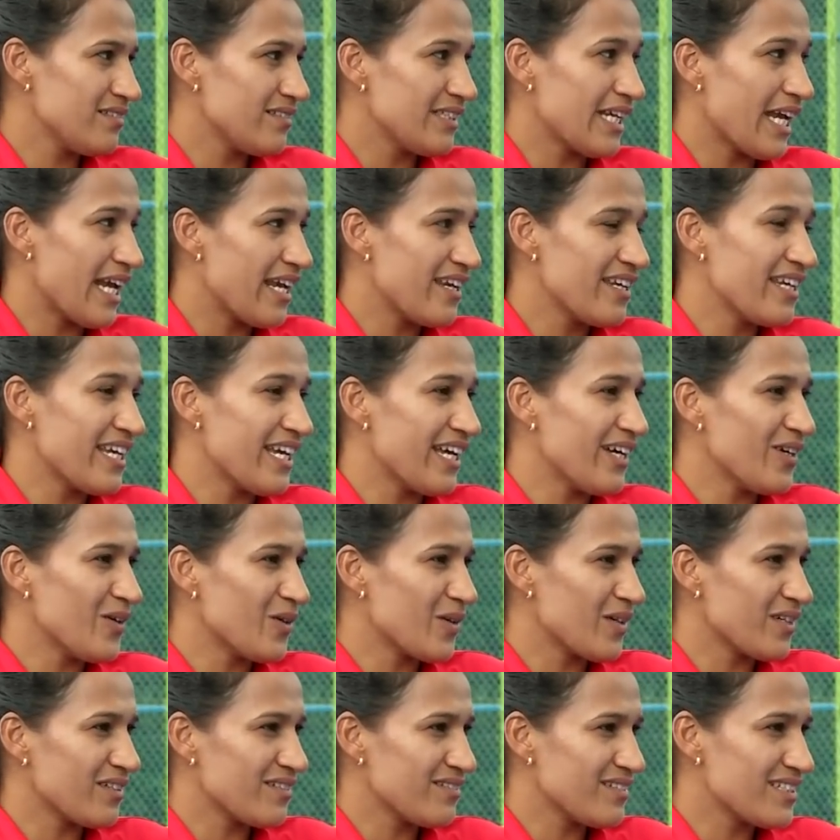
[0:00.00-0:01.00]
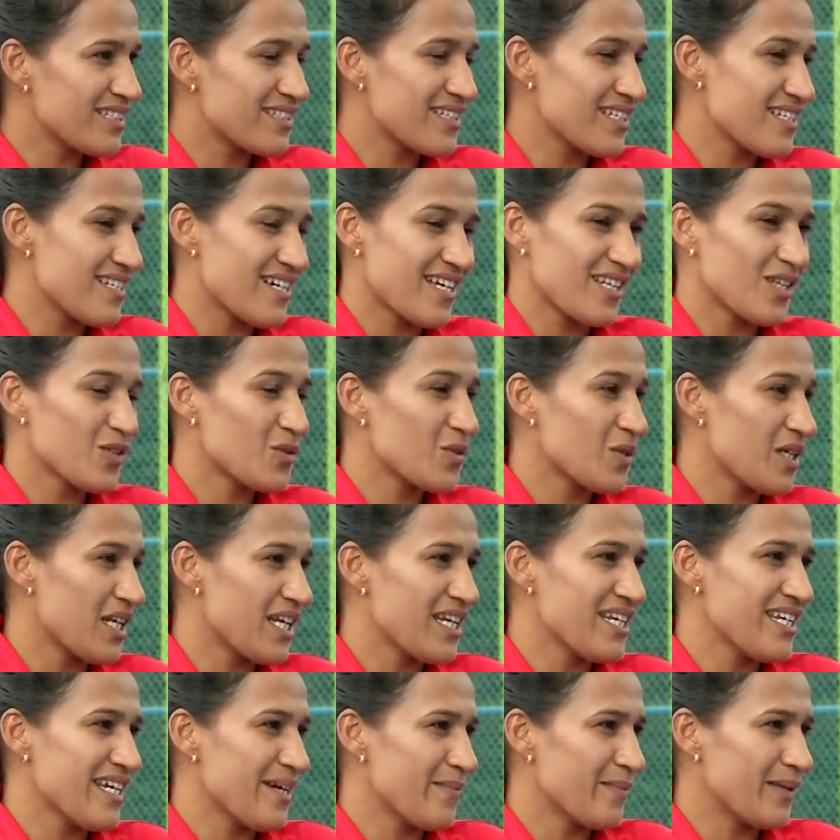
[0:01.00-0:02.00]
यही है और इससे ज़्यादा तो
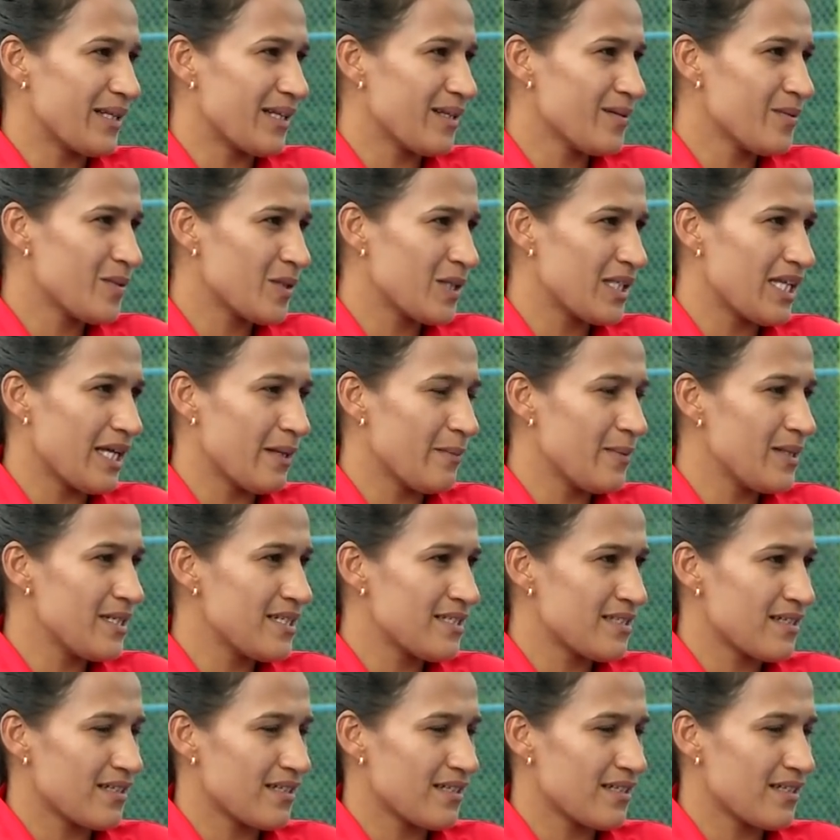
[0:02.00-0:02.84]
नहीं है मतलब और दे भी नहीं